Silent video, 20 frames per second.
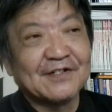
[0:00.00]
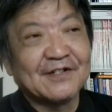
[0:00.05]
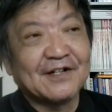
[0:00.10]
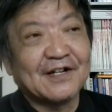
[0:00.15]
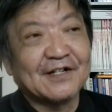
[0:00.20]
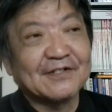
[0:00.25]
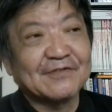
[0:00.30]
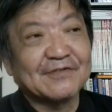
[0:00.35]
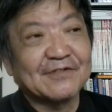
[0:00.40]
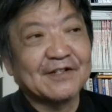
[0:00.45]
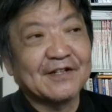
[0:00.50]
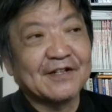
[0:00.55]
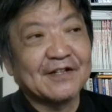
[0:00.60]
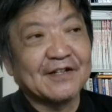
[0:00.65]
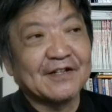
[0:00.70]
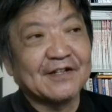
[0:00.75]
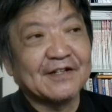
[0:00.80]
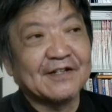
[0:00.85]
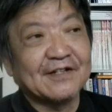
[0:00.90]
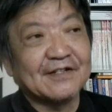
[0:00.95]
あのね
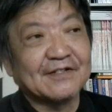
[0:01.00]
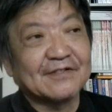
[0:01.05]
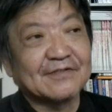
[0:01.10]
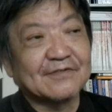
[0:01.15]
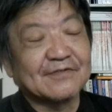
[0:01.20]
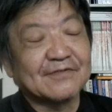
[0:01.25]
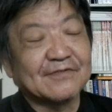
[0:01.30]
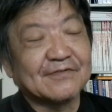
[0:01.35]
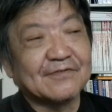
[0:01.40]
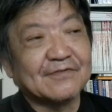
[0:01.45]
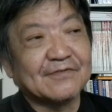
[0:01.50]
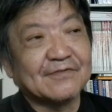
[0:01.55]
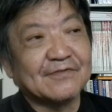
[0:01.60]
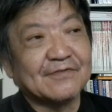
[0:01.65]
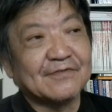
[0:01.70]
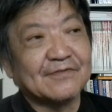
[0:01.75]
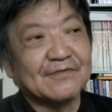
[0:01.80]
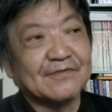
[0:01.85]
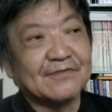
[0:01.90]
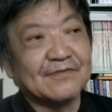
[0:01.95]
えっと
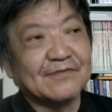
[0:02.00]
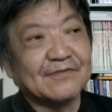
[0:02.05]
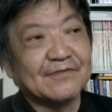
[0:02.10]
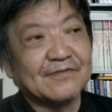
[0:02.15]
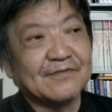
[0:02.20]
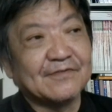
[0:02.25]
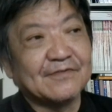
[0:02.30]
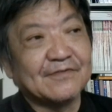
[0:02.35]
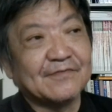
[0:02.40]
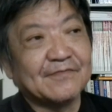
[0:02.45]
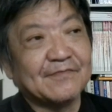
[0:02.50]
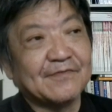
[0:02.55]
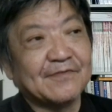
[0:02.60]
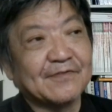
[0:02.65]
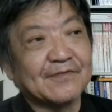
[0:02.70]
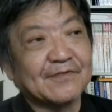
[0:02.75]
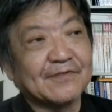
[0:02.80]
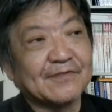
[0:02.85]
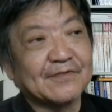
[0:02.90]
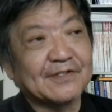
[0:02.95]

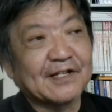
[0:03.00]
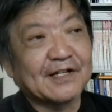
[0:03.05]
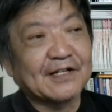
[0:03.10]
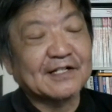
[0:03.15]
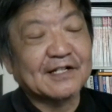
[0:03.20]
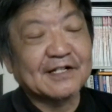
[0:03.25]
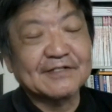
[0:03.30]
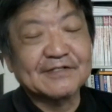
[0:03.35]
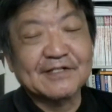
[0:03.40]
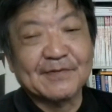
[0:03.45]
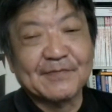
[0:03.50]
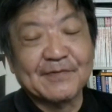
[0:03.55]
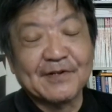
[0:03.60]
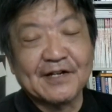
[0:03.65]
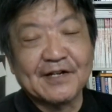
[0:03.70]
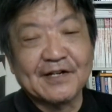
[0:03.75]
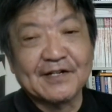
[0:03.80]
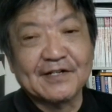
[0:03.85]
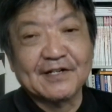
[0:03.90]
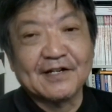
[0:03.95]
もう何ヶ月か
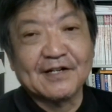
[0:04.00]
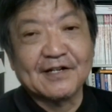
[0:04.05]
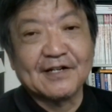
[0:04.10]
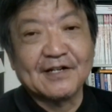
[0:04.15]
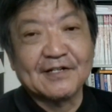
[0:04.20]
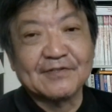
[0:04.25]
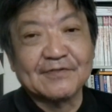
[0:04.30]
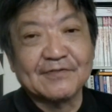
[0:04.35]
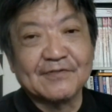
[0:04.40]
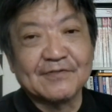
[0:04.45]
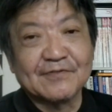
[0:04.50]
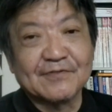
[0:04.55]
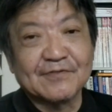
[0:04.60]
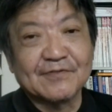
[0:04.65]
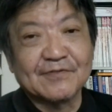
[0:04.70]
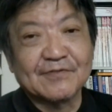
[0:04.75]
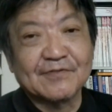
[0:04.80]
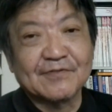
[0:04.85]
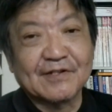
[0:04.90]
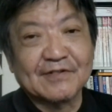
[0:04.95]
前かあの
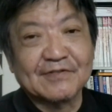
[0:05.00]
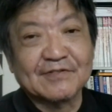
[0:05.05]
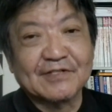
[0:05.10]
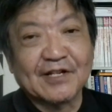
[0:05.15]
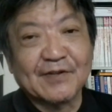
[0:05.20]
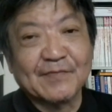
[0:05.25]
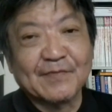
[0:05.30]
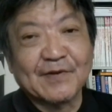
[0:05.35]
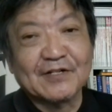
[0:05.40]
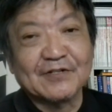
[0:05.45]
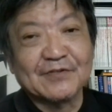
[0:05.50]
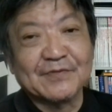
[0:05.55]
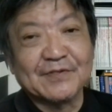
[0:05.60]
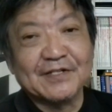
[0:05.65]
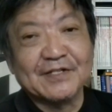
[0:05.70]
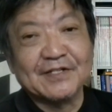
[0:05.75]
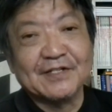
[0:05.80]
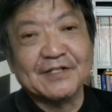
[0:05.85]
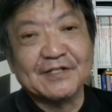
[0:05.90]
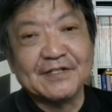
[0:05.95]
とあるテレビ番
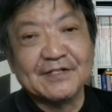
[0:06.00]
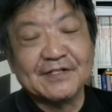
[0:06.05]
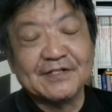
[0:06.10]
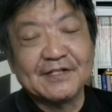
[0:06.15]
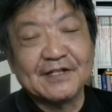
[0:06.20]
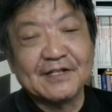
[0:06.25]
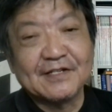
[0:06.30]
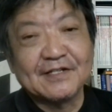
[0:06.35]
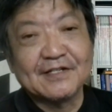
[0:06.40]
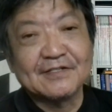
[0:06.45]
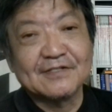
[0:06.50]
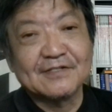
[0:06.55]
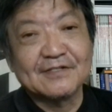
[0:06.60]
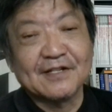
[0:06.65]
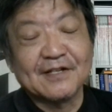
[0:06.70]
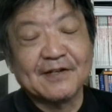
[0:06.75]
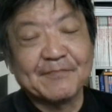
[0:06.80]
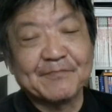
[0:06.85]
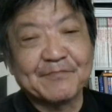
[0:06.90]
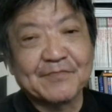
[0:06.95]
組でです
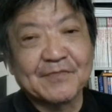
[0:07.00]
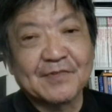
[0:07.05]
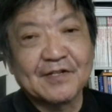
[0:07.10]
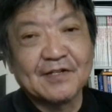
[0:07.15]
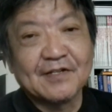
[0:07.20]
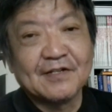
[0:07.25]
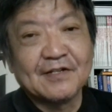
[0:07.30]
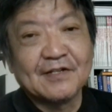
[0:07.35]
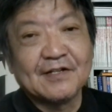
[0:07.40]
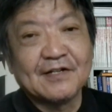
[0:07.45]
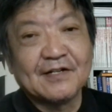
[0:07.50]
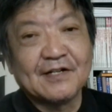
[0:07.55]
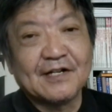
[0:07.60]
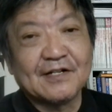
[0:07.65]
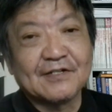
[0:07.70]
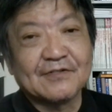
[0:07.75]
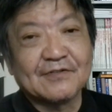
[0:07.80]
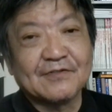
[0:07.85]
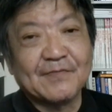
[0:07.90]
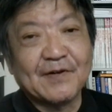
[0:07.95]
ね
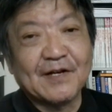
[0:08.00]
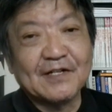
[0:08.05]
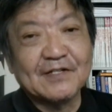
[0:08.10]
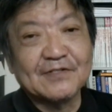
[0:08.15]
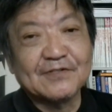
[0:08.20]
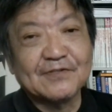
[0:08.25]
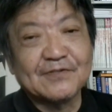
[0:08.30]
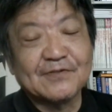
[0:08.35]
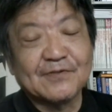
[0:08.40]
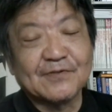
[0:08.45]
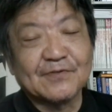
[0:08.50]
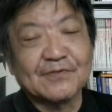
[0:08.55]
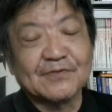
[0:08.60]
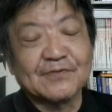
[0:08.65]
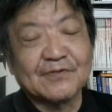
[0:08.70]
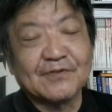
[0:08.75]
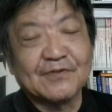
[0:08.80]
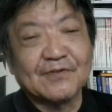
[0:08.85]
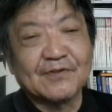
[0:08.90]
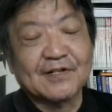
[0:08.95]
あの
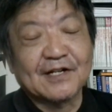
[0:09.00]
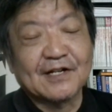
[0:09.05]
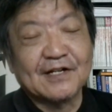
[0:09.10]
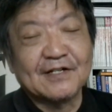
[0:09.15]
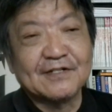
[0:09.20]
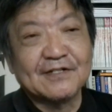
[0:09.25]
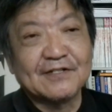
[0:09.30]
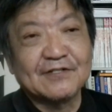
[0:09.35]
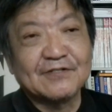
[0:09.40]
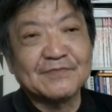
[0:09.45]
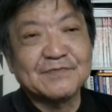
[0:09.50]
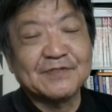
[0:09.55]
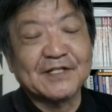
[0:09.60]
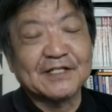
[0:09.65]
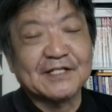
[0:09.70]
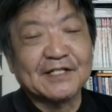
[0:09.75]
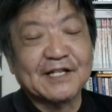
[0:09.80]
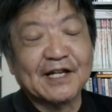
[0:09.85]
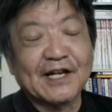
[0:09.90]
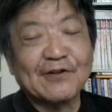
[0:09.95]
マンションの管理組
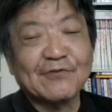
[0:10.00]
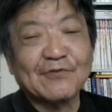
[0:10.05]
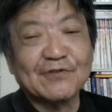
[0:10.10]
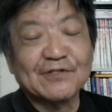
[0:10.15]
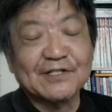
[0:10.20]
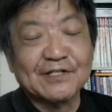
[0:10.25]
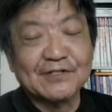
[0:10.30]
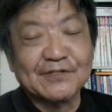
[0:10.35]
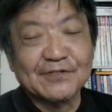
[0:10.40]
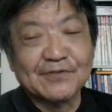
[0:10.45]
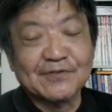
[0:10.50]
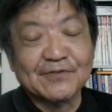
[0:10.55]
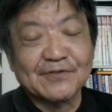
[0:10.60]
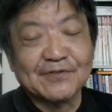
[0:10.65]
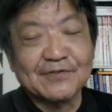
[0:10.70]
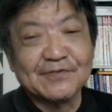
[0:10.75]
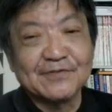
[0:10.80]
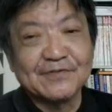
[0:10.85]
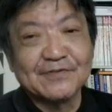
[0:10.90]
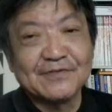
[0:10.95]
合ってややこしいですよと